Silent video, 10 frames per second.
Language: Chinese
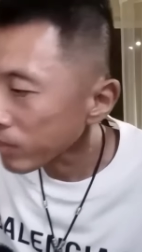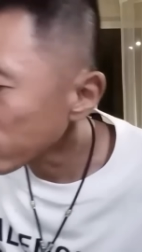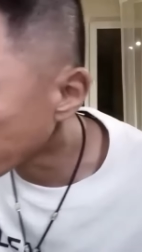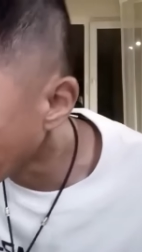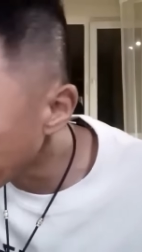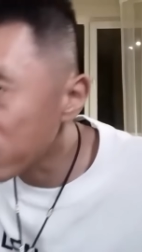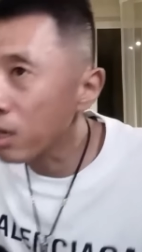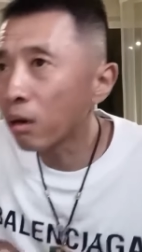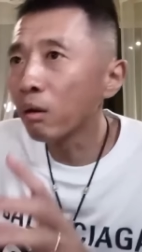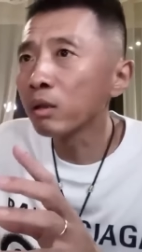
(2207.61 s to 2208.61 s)
得
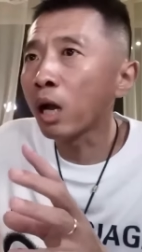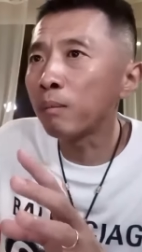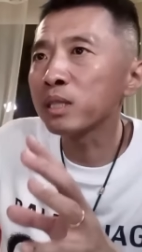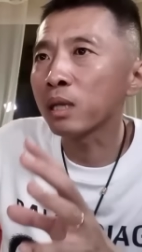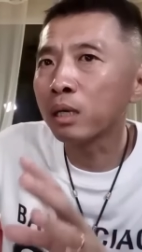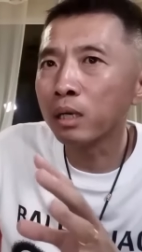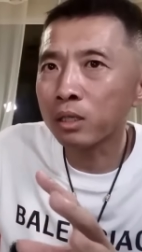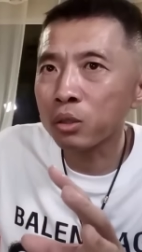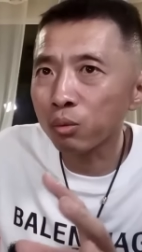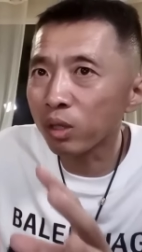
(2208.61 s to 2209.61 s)
知他们三个
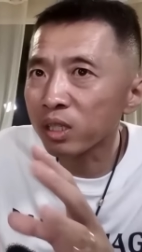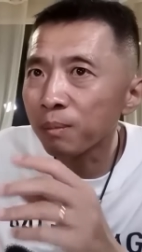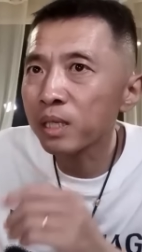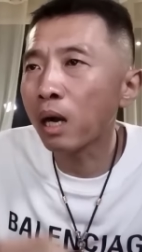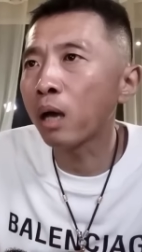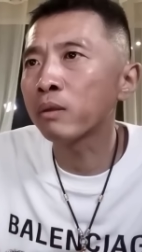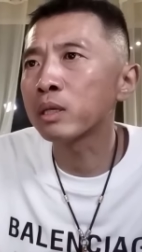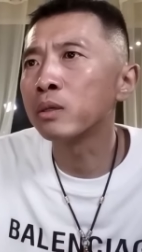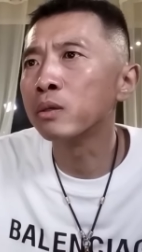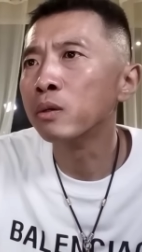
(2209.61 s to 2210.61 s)
做了这么一个案子之
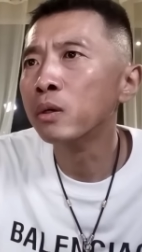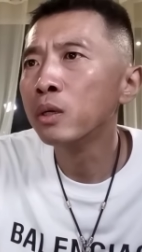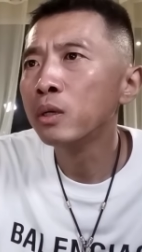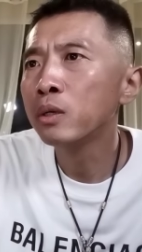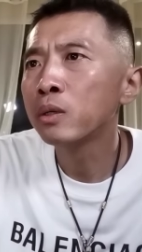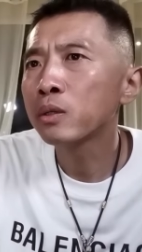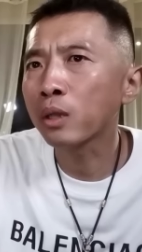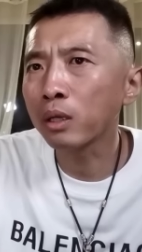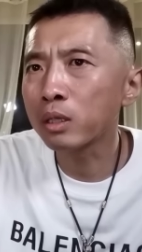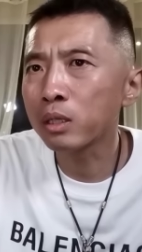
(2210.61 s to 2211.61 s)
后，
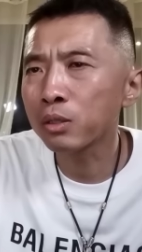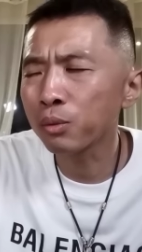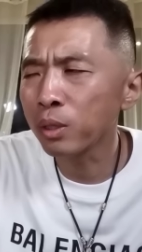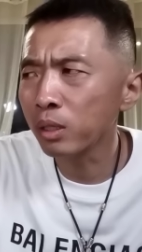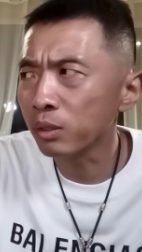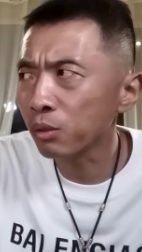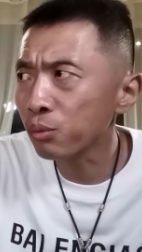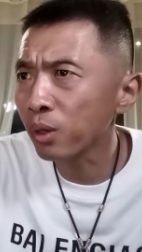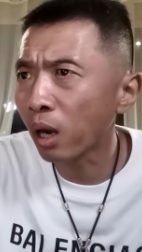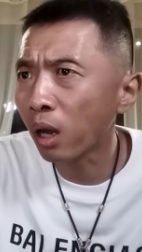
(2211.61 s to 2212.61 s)
当时孙德林就
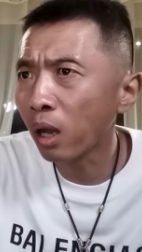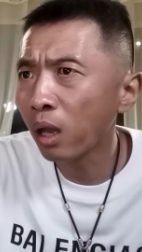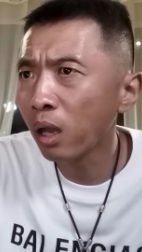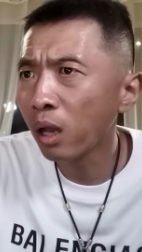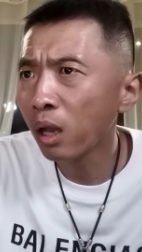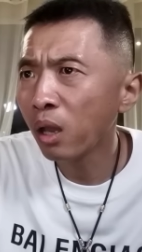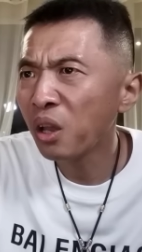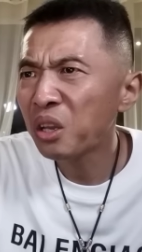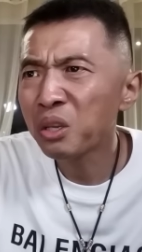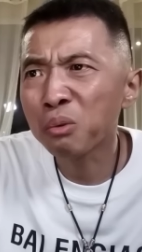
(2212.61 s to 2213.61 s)
预感
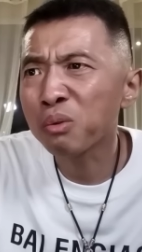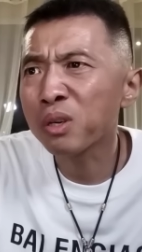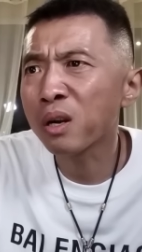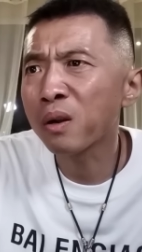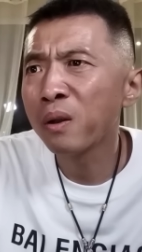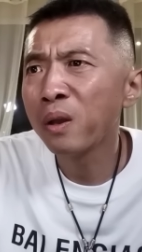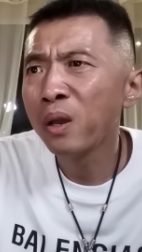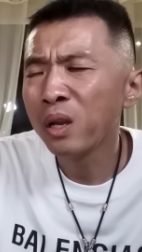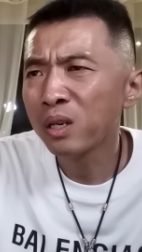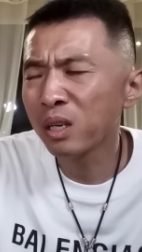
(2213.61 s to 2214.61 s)
又出事儿，
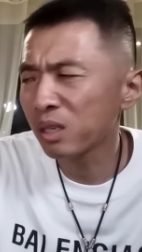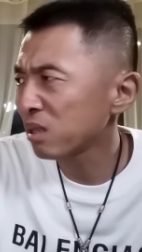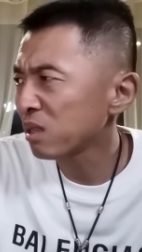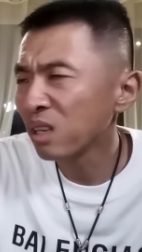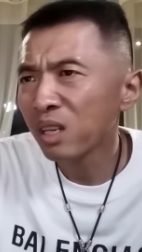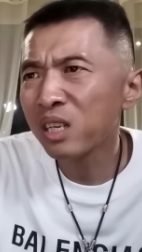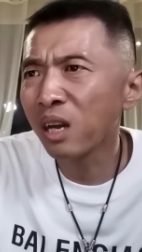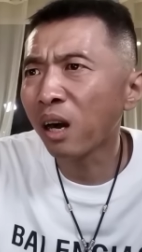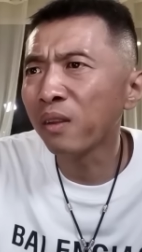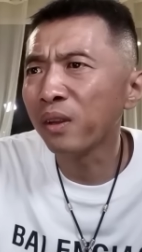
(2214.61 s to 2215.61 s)
这这
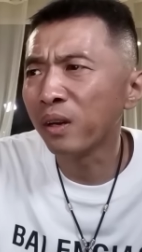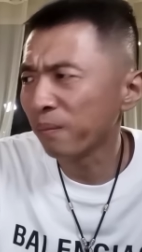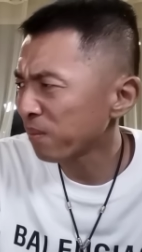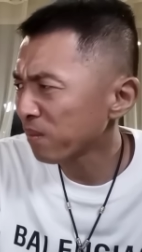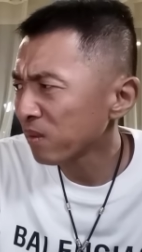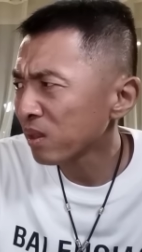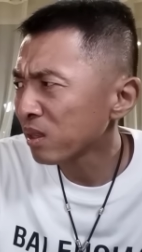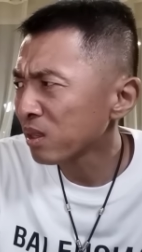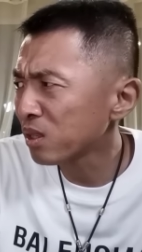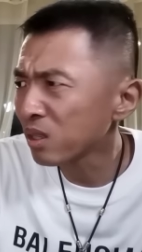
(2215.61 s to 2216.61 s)
案子
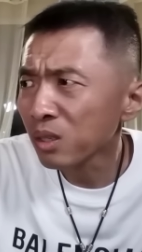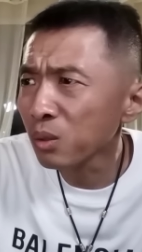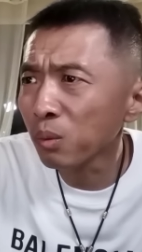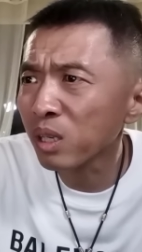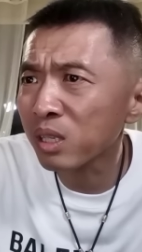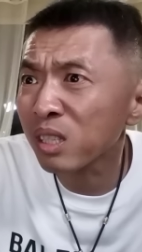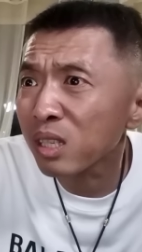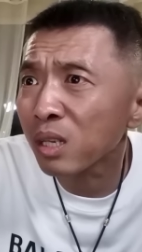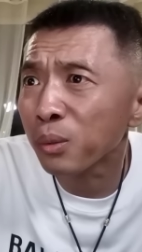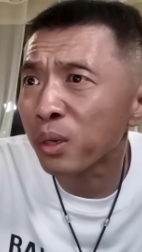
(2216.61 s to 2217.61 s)
用了
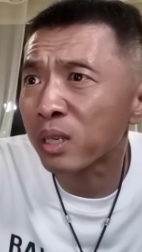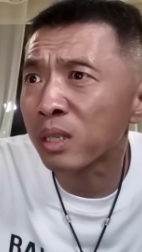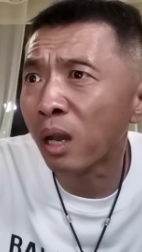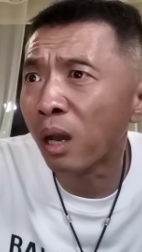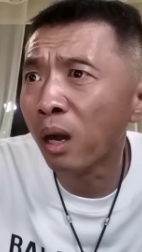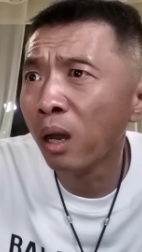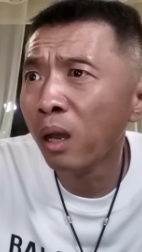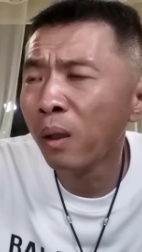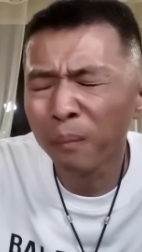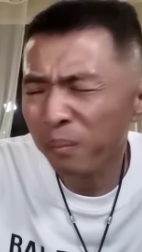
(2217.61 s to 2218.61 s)
四个月时间，
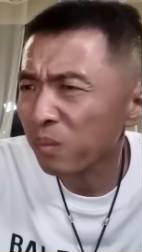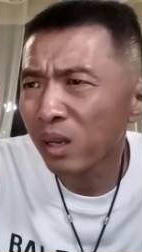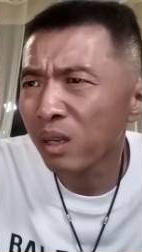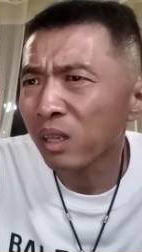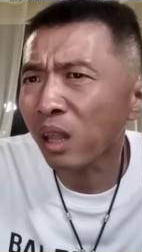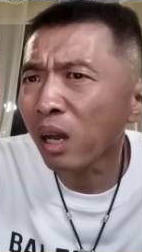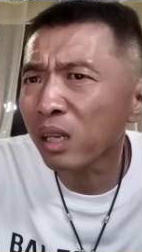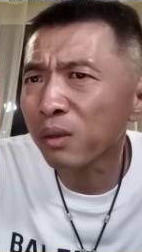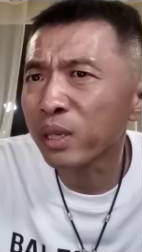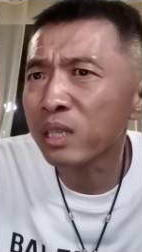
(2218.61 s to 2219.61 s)
太
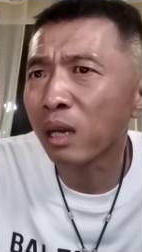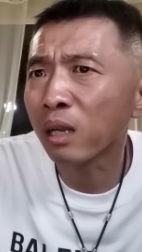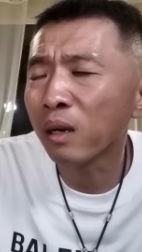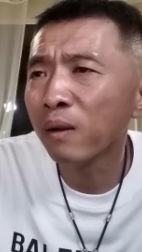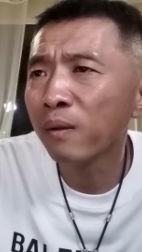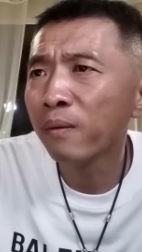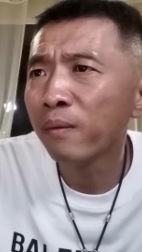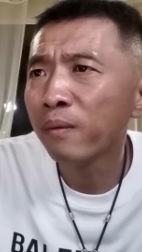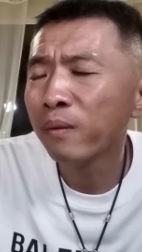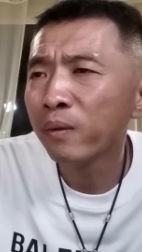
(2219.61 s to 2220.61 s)
危险了。
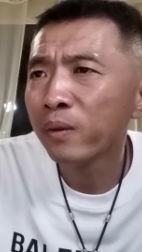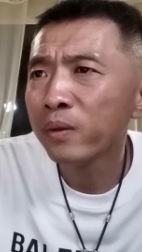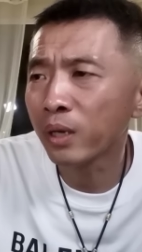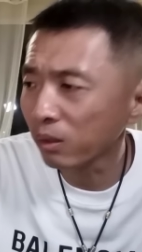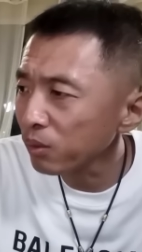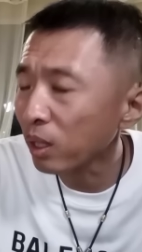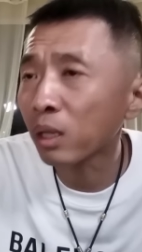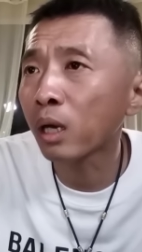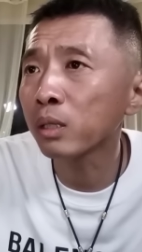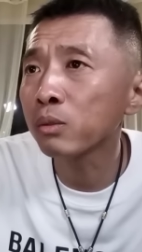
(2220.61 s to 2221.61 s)
然后呢，
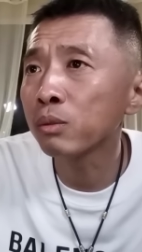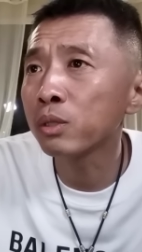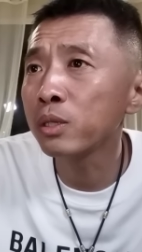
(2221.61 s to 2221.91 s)
他就进